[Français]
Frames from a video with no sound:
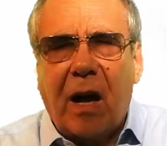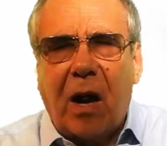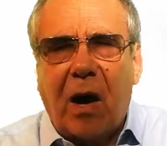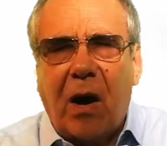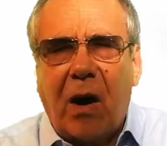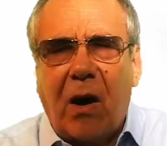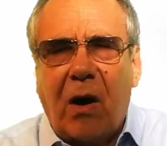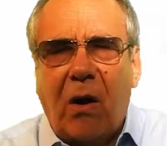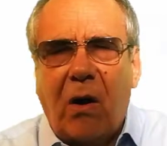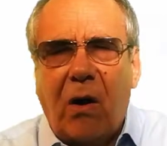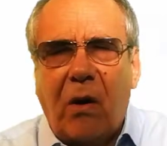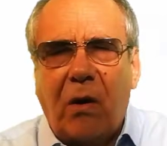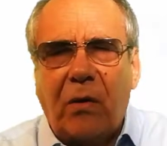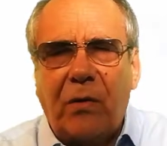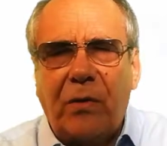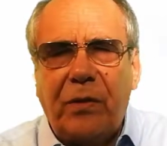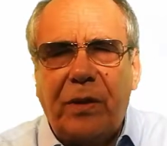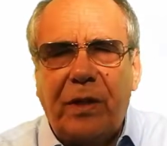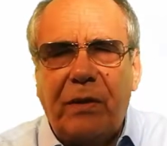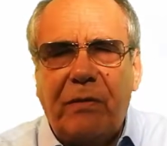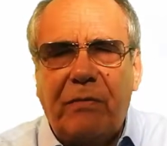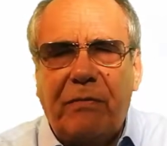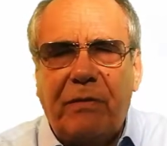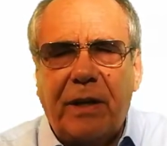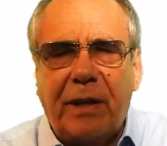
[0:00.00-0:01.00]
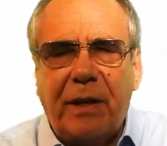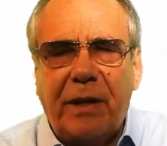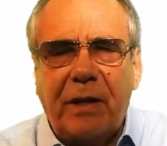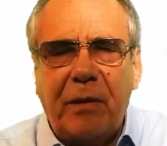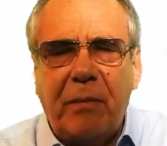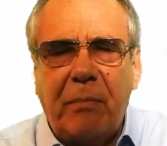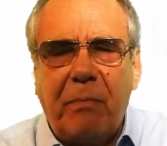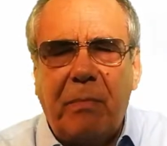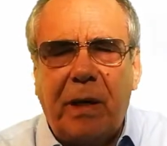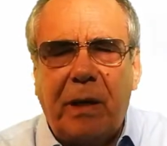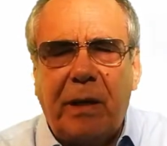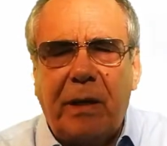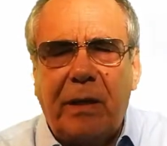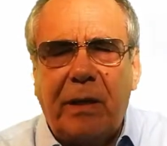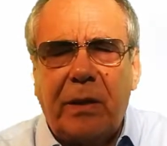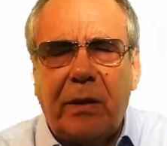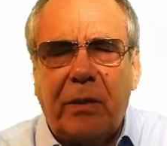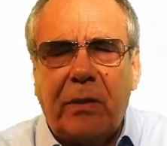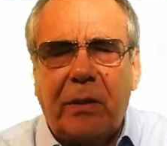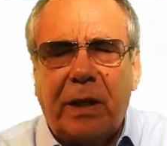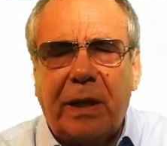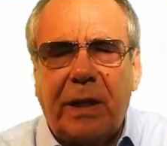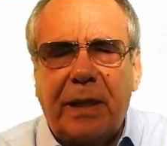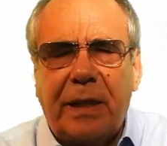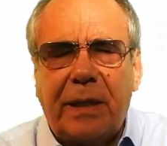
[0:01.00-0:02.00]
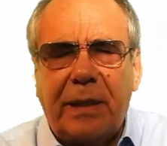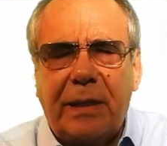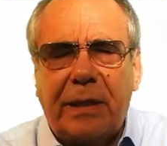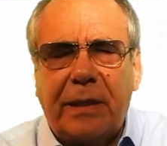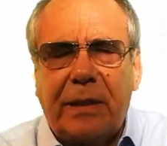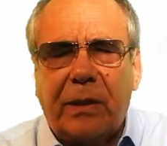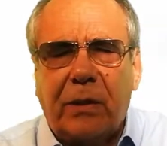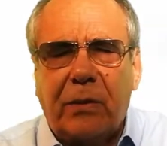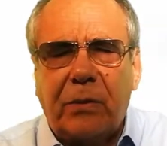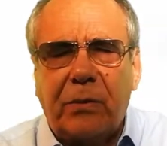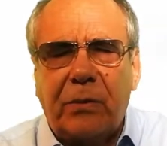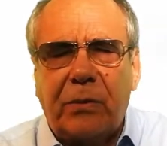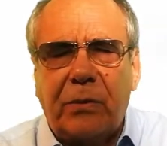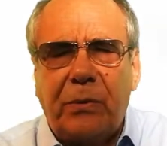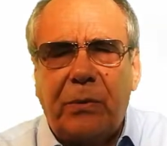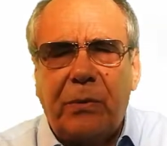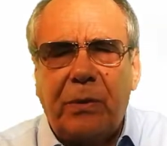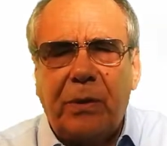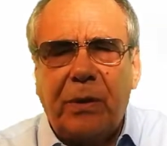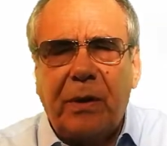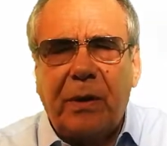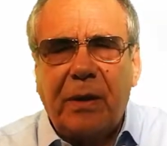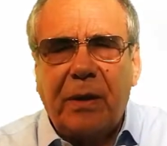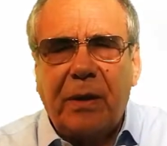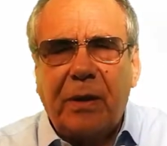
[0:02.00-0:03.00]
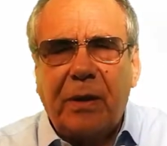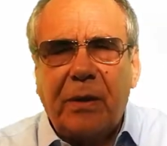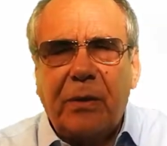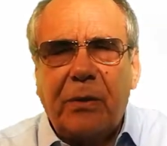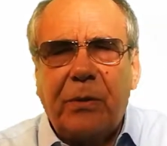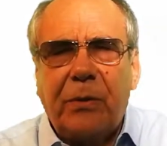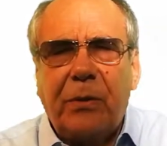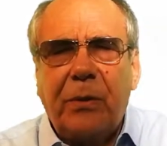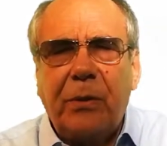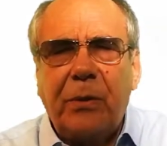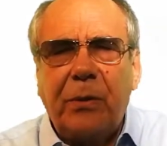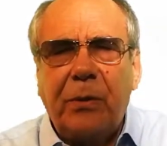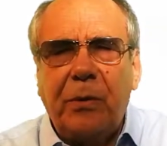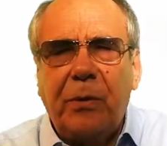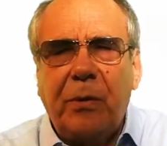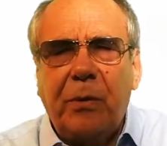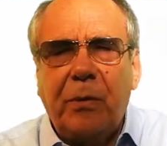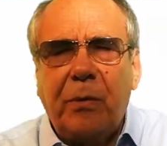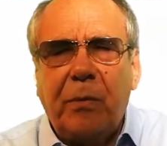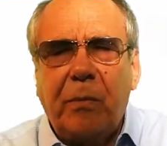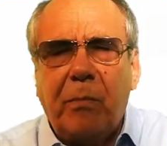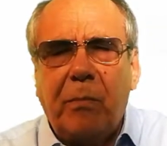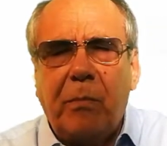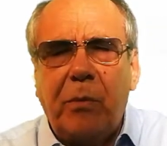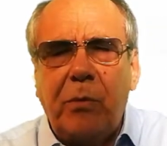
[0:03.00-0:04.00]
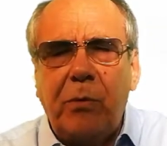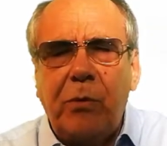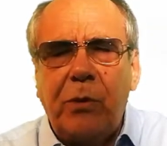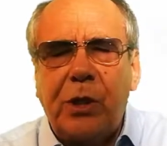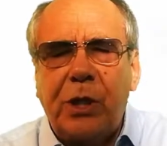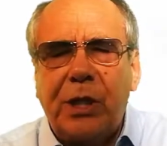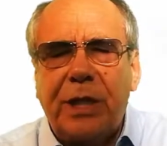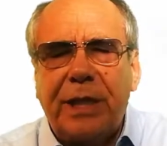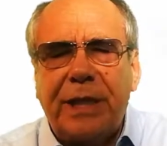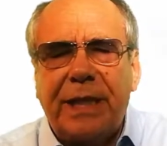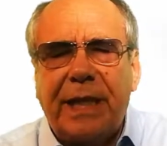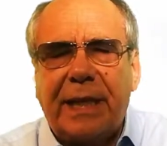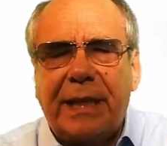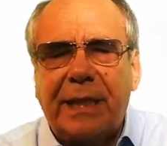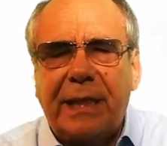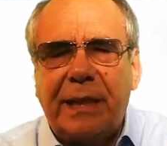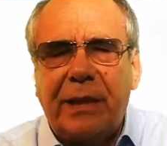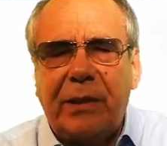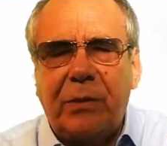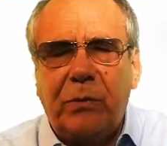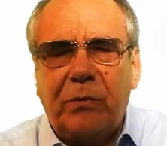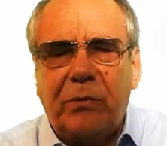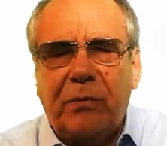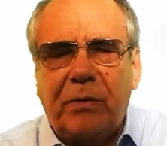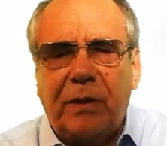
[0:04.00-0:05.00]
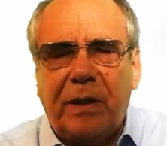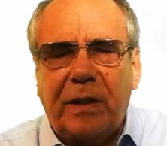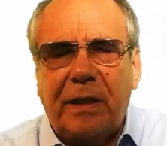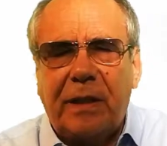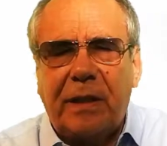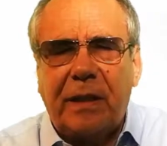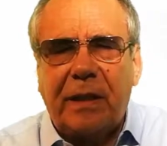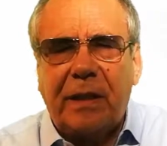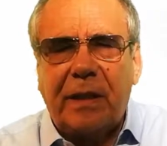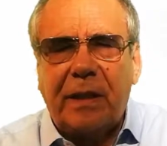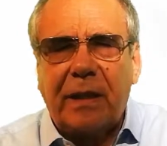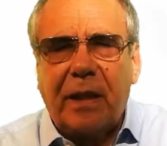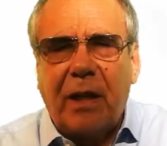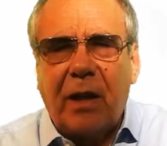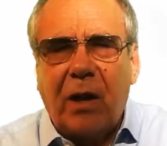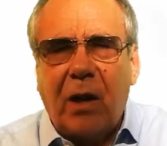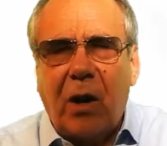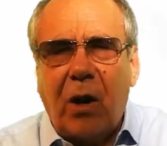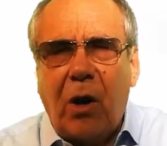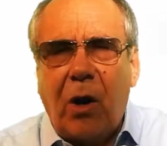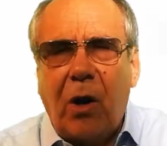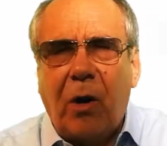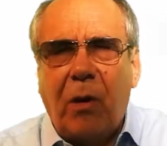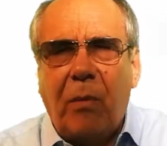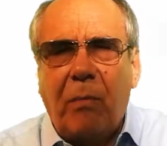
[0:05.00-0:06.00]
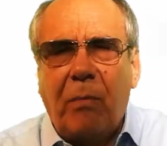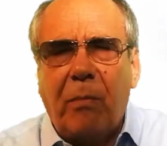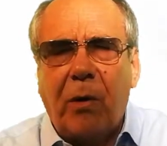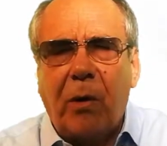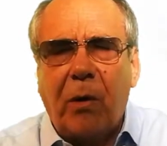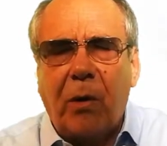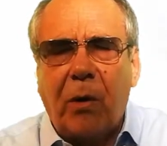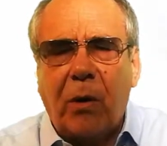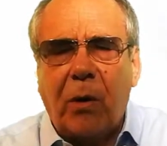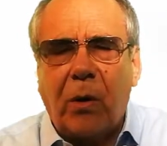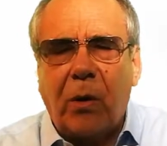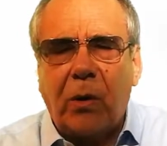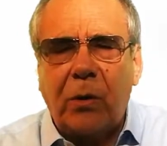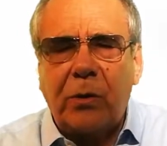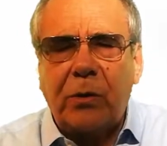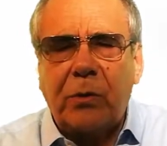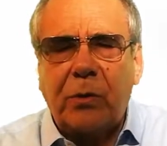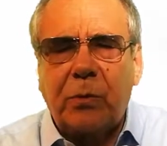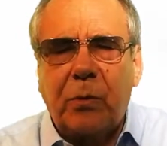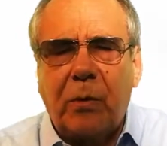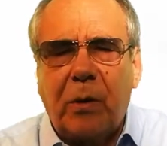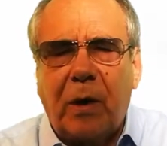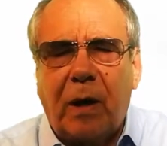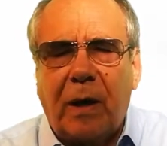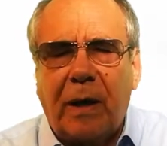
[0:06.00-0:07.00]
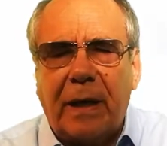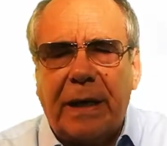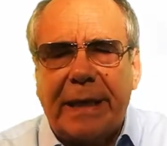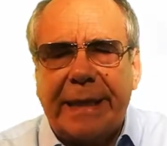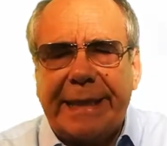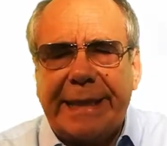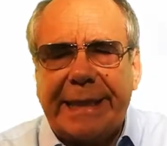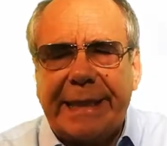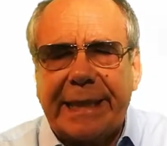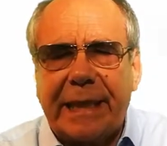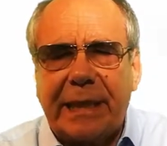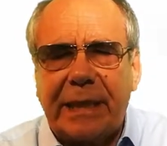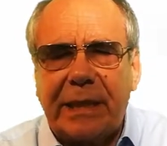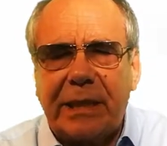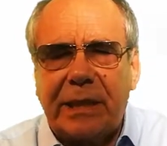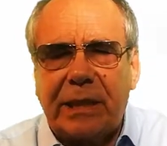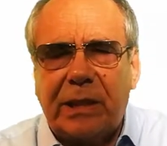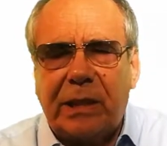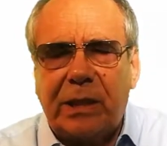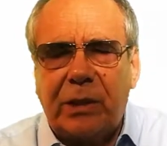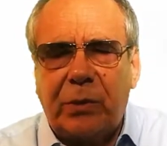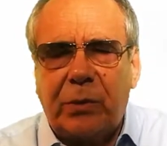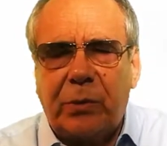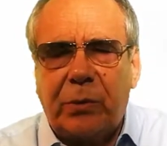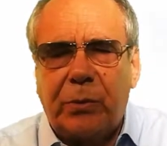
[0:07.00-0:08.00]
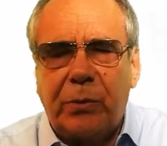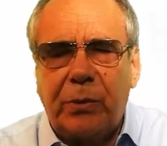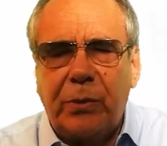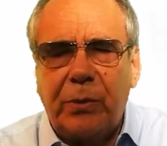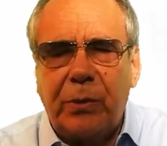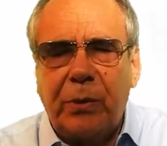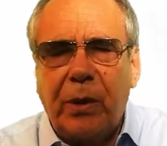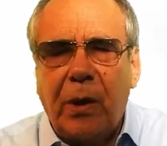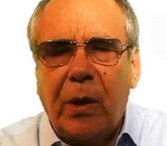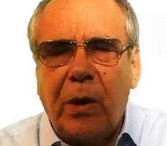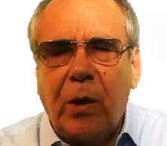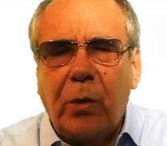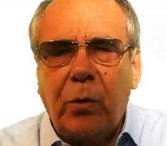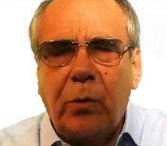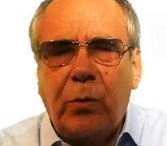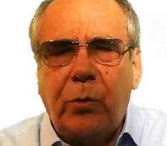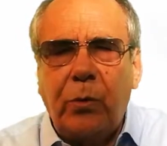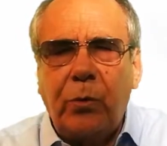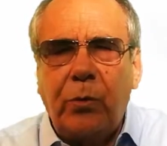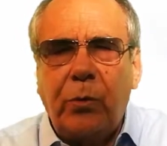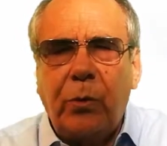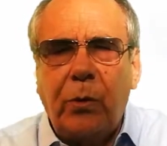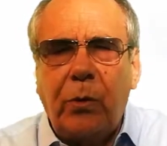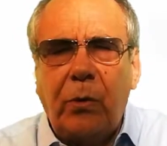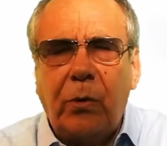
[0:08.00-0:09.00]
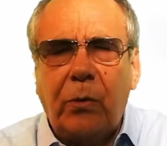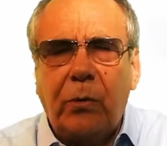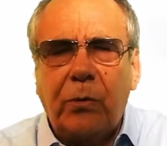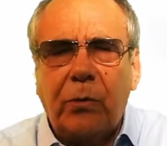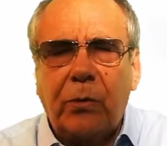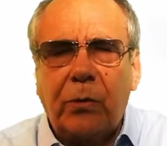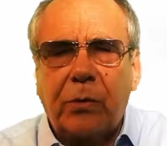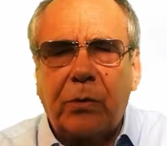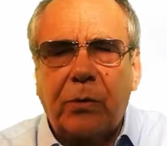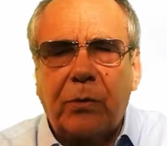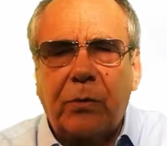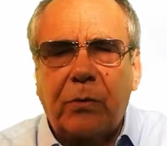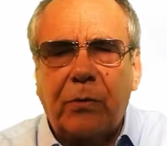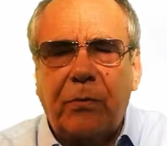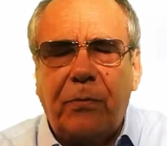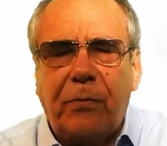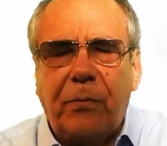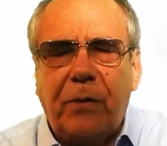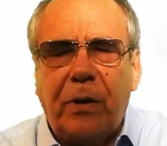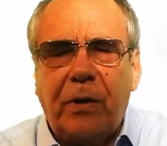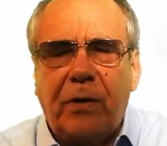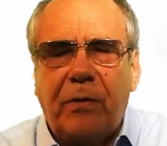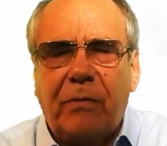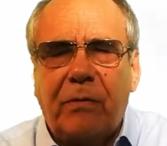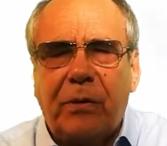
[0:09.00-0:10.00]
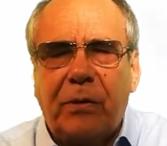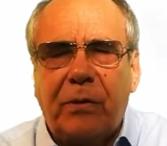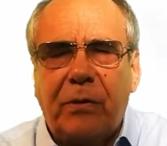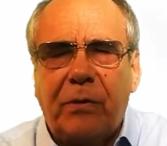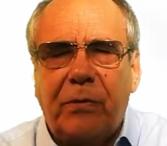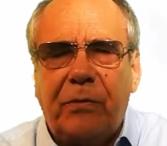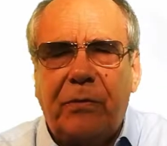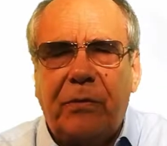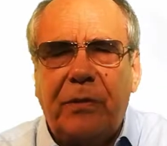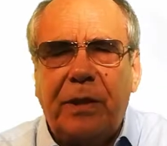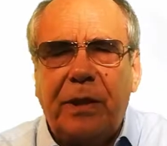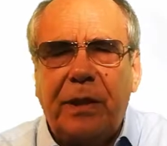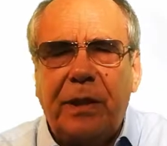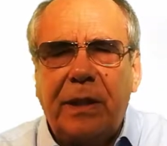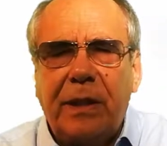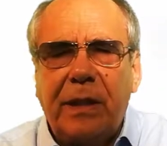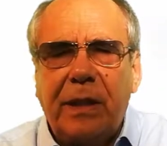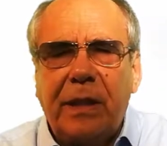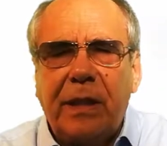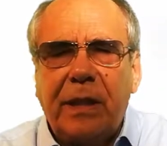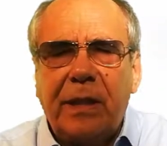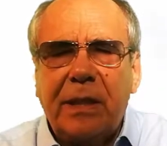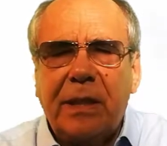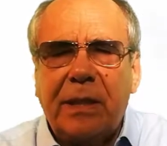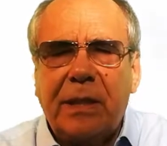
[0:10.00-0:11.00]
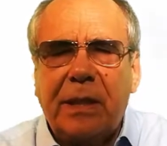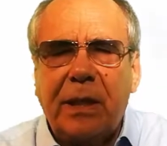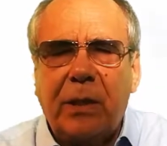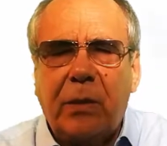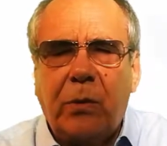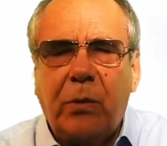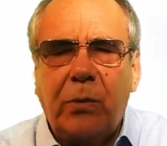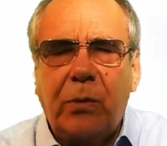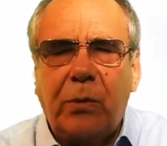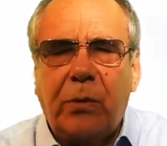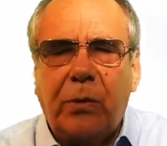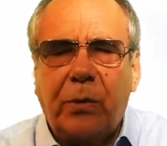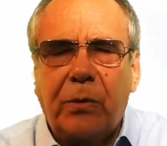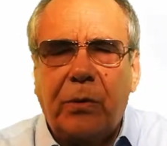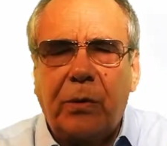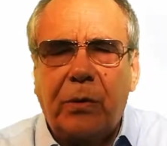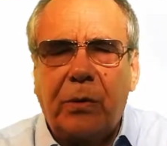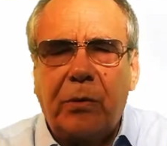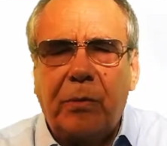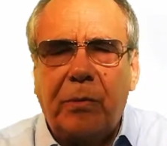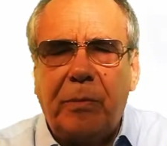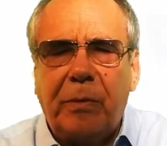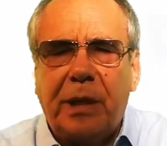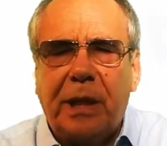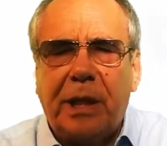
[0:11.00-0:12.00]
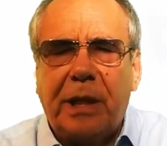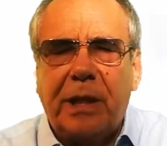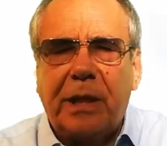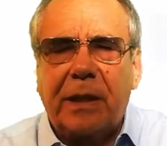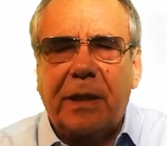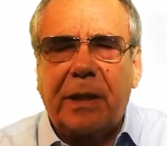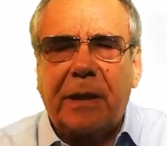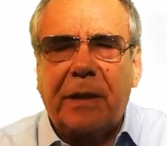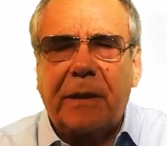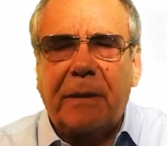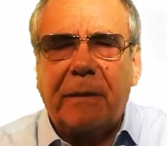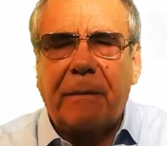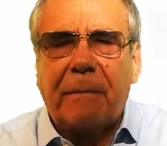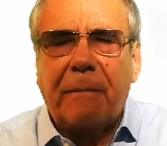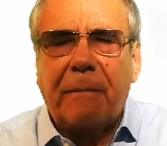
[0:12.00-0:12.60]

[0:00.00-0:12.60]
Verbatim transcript: En éveil main et oreille tendues, Yeux, bouche et narines ouverts, l'homme reçoit et restitue, tout au long de son fleuve de vie, ses gouttes de lumière.